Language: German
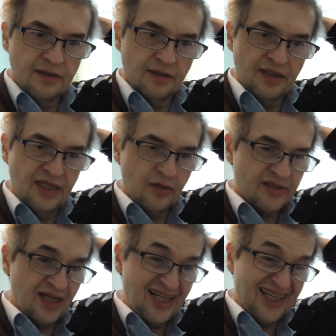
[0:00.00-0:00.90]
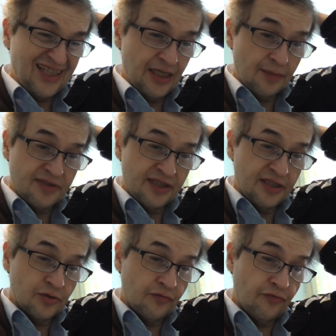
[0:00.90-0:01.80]
die aus Erlangen, die haben sich
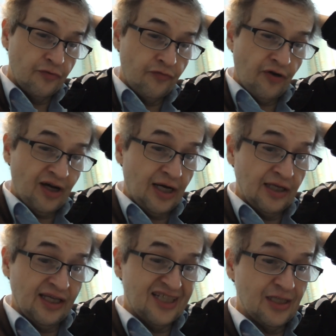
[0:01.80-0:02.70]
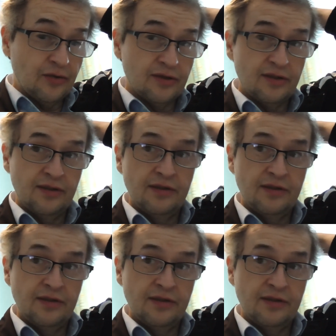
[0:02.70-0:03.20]
das schon fünffach angeschaut,